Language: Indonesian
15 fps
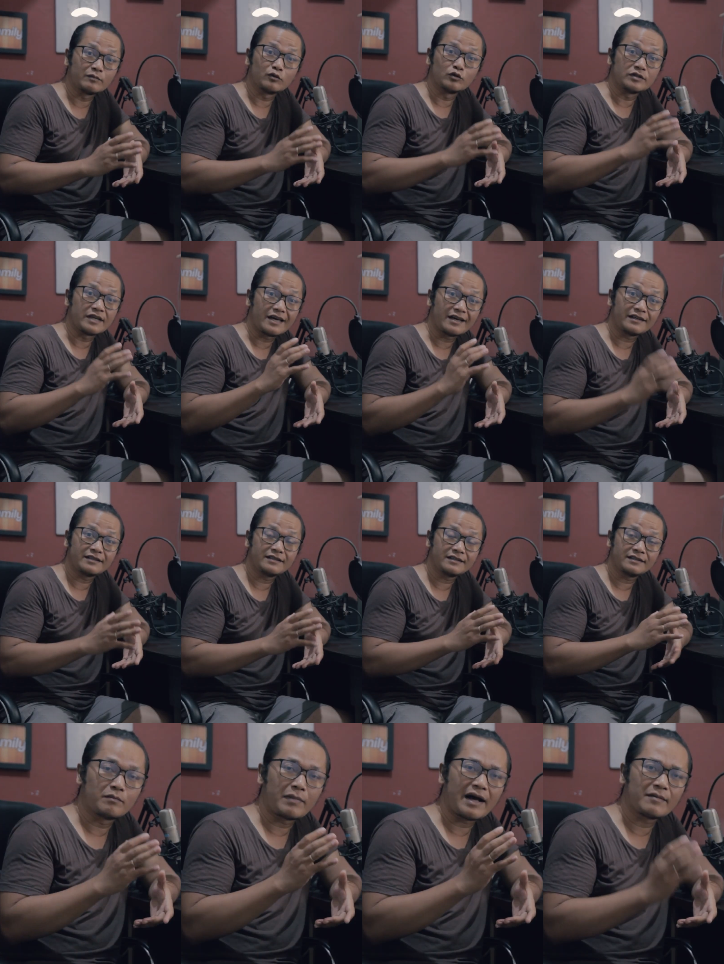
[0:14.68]
mempunyai
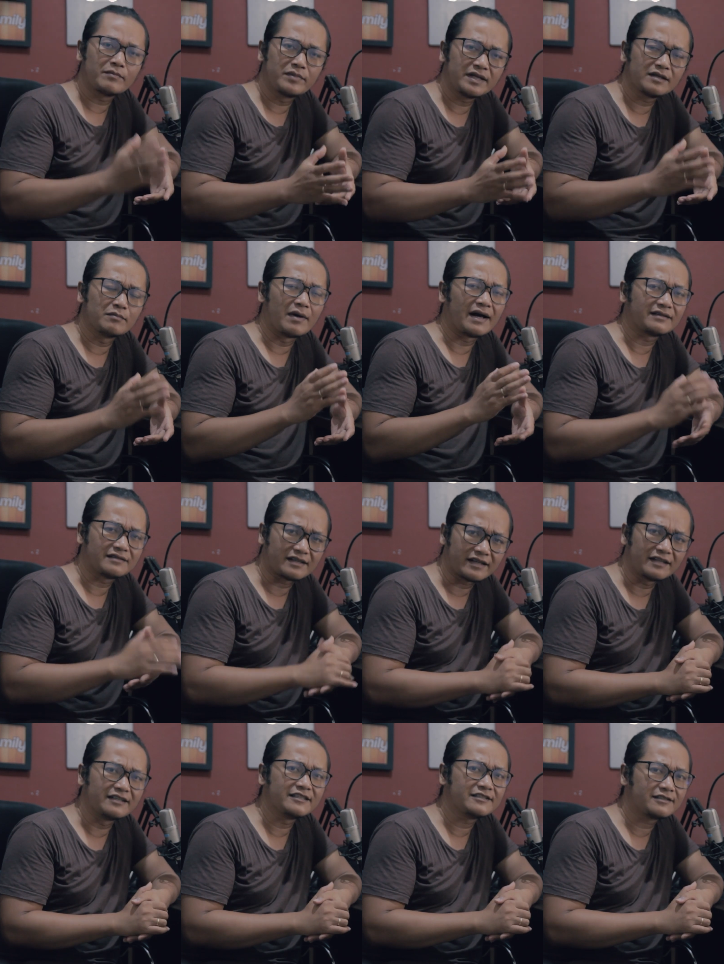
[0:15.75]
pabrik baterai
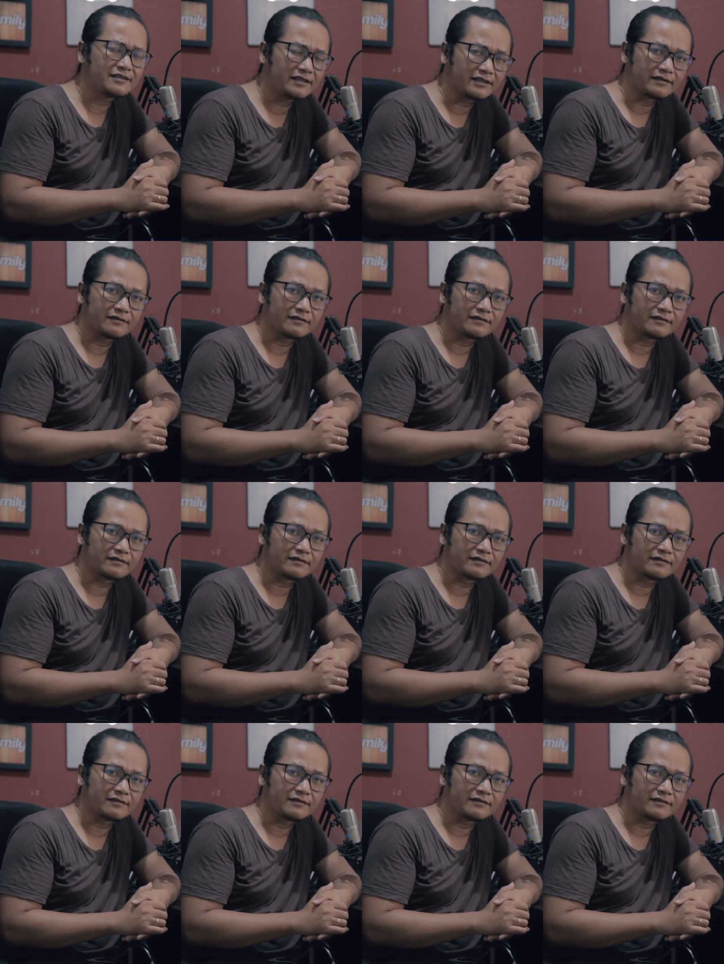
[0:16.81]
listrik